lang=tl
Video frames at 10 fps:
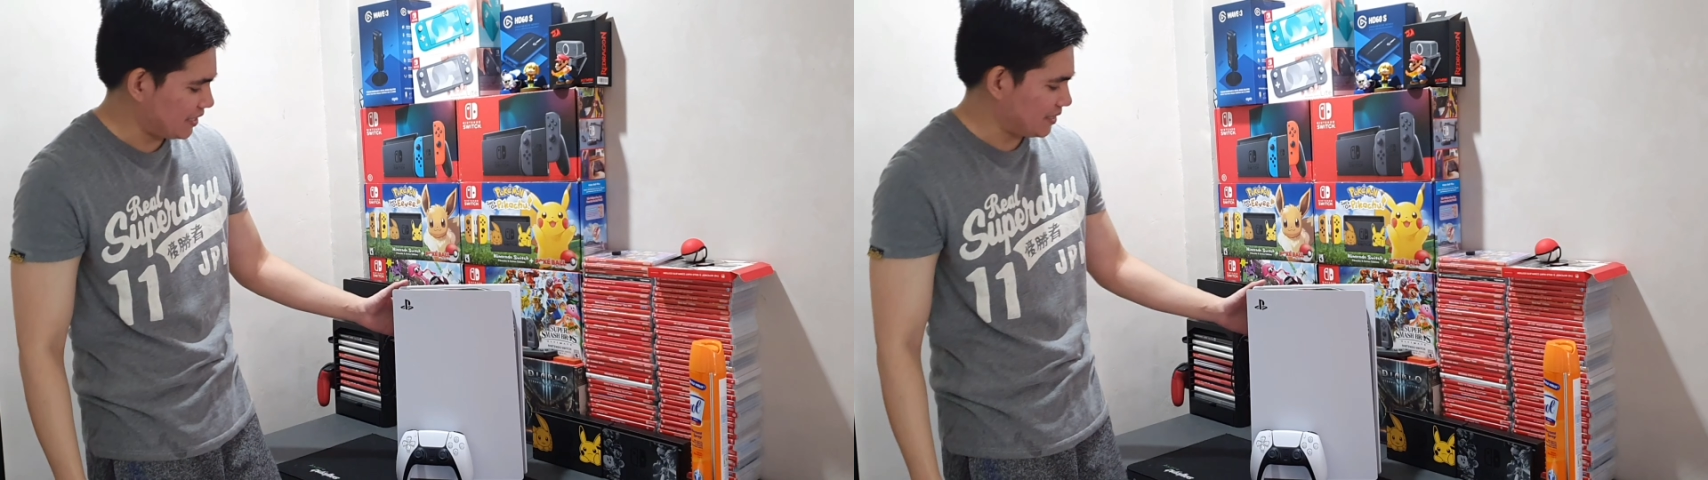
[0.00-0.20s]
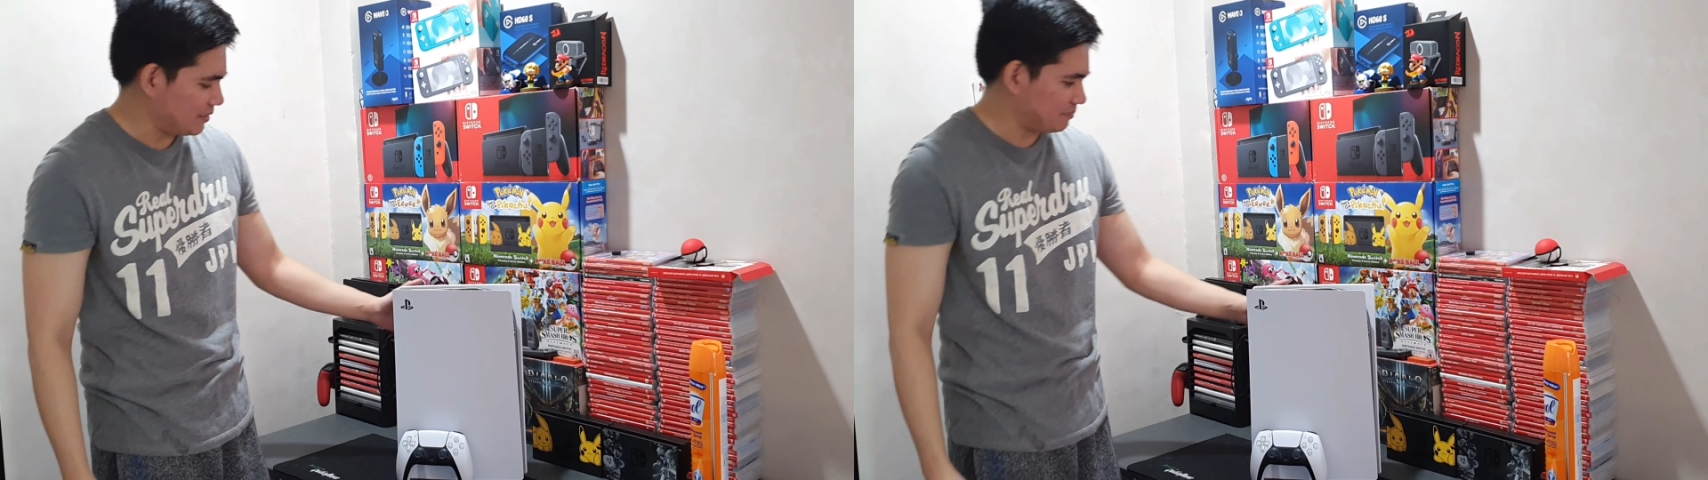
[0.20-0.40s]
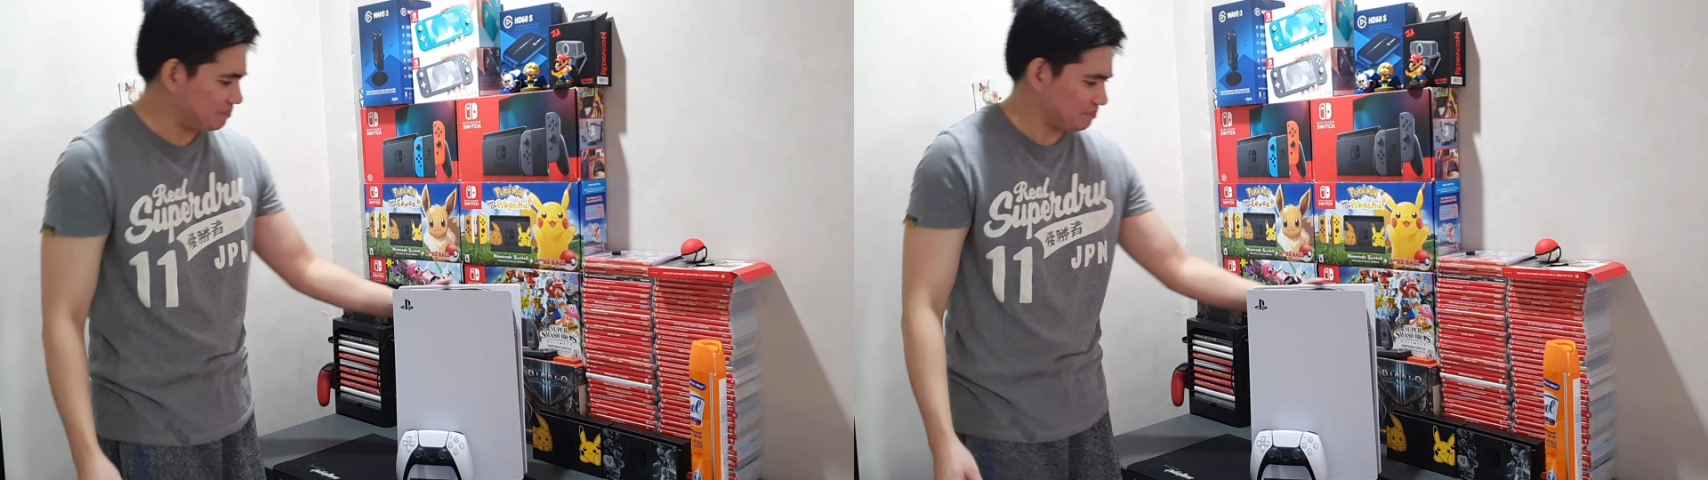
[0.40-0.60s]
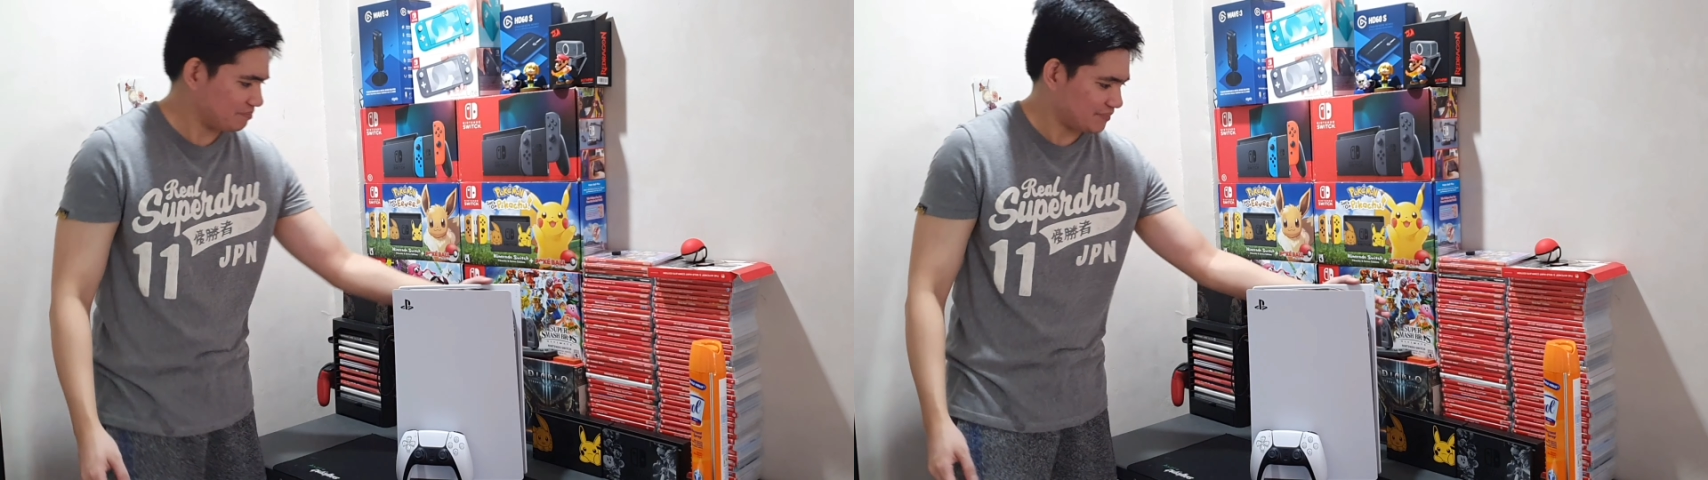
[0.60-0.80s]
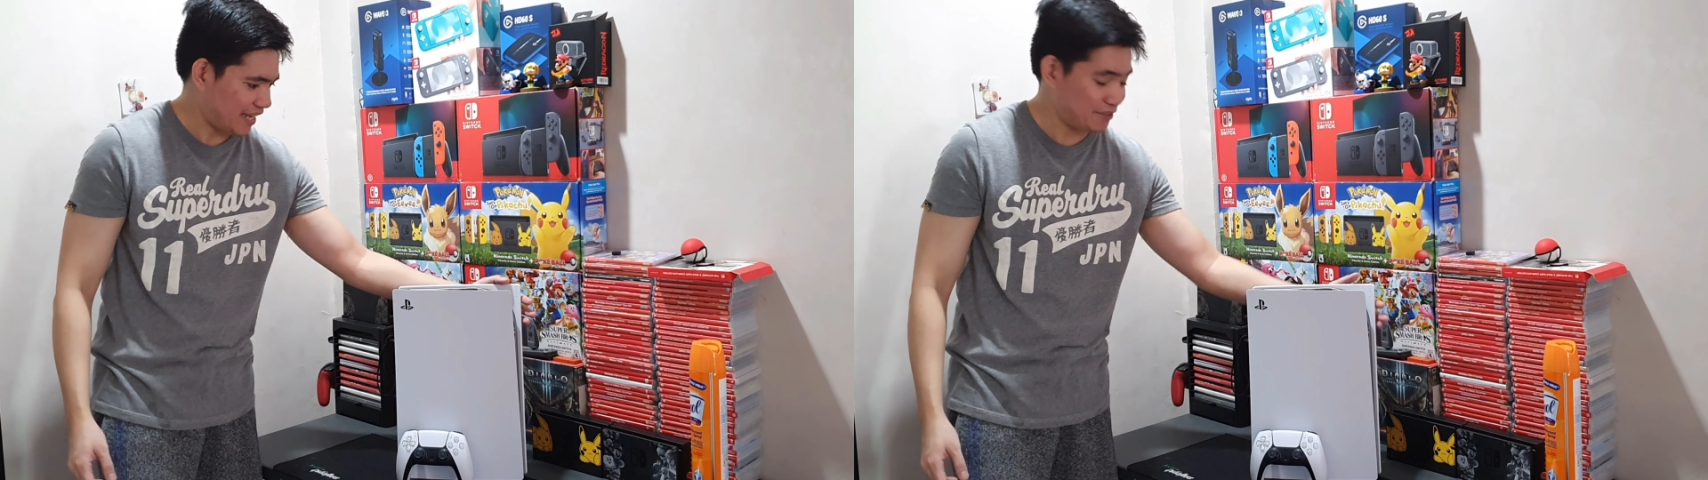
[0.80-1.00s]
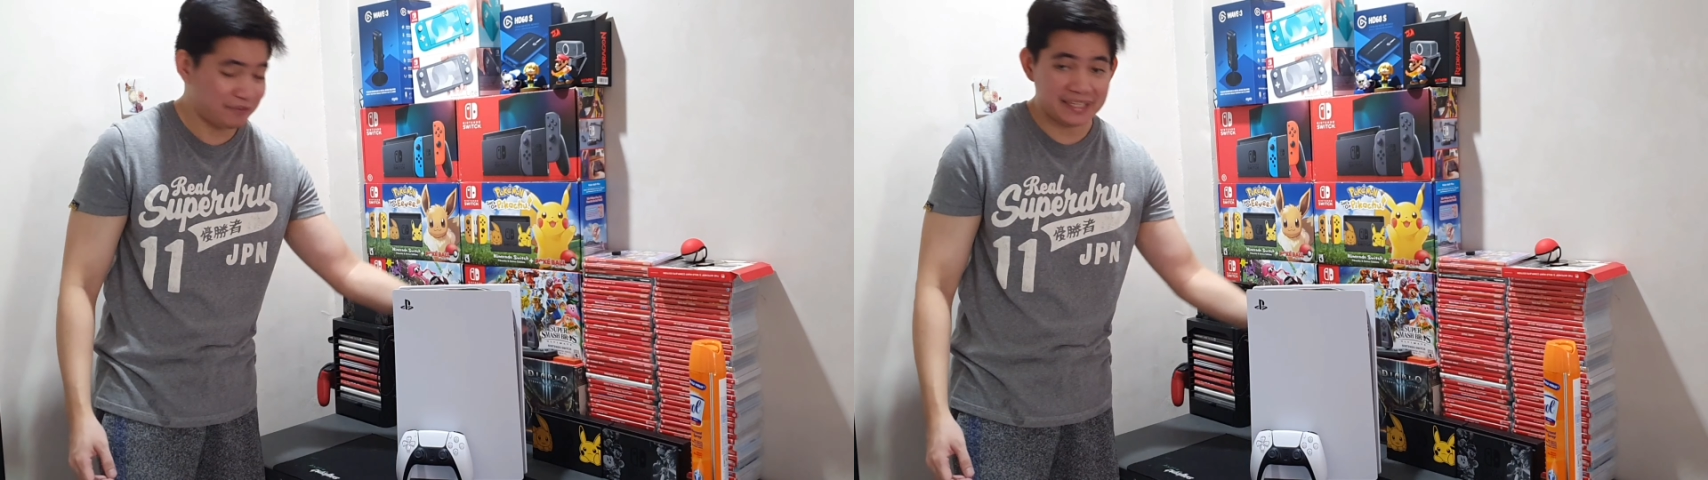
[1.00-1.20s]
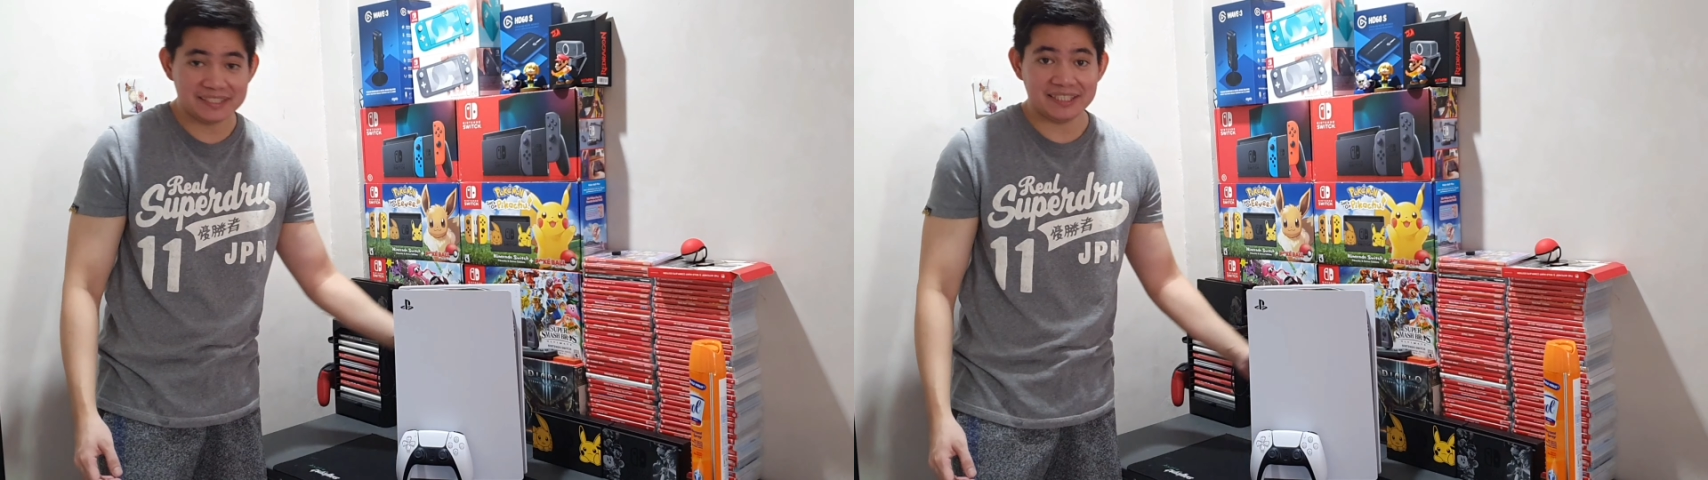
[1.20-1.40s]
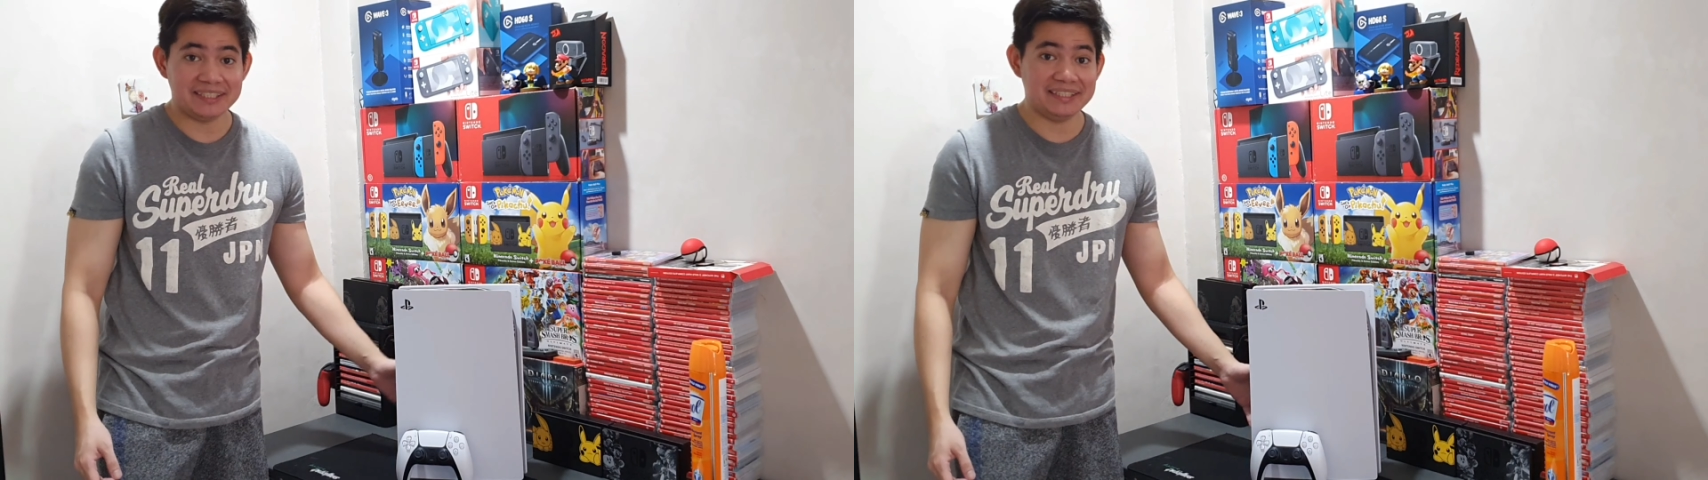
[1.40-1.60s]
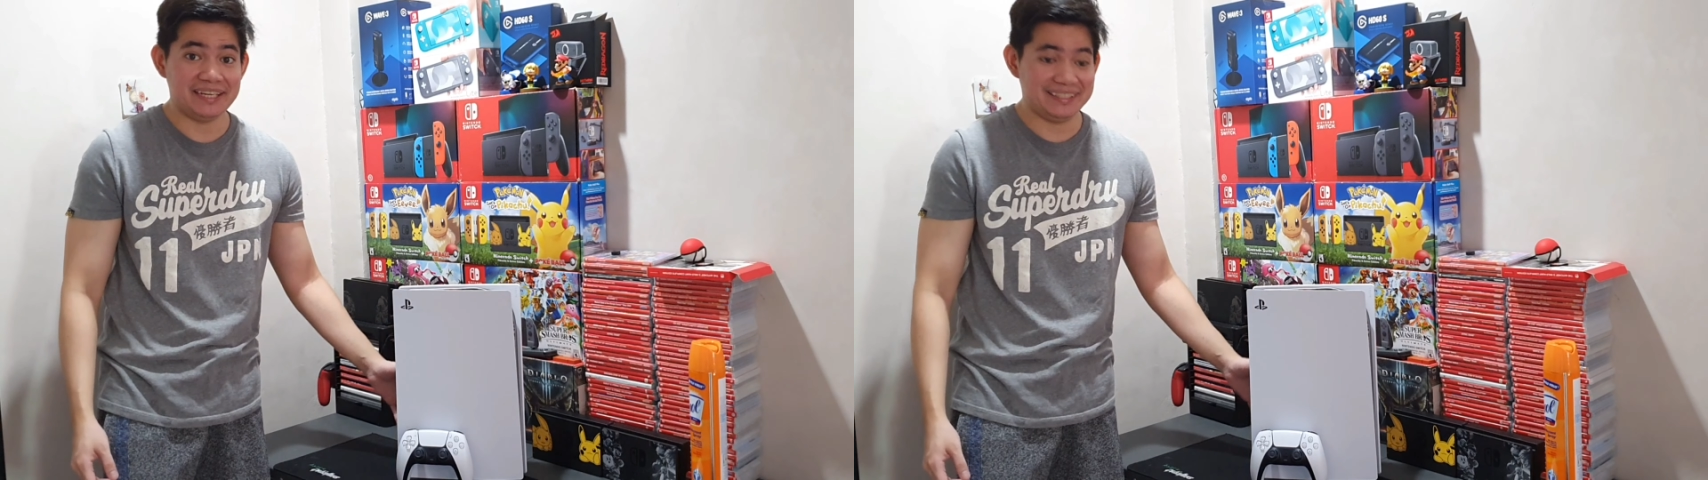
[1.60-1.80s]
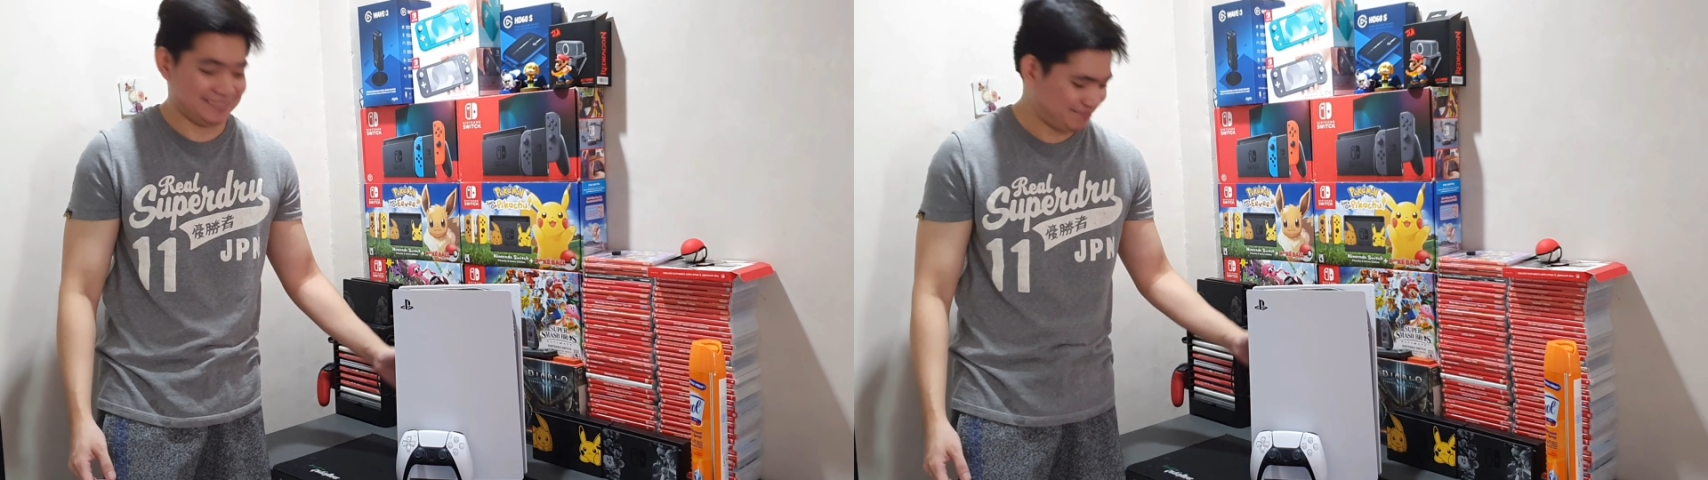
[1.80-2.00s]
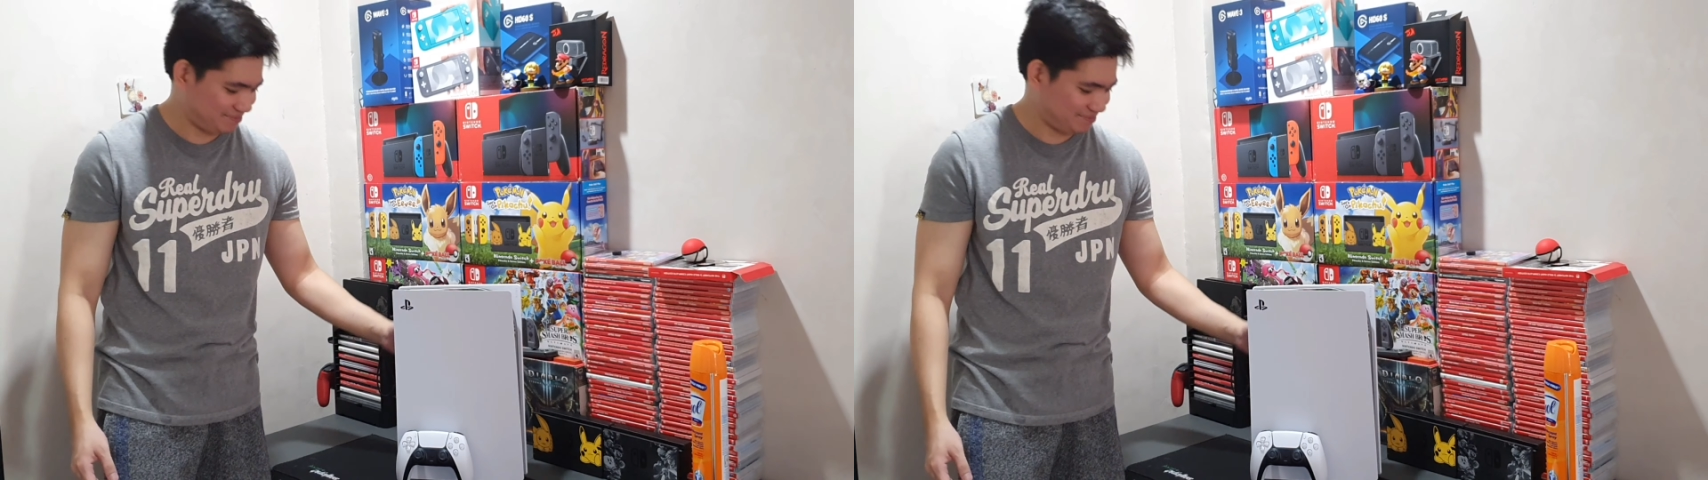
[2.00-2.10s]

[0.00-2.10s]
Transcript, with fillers: Um, advanced siya tignan.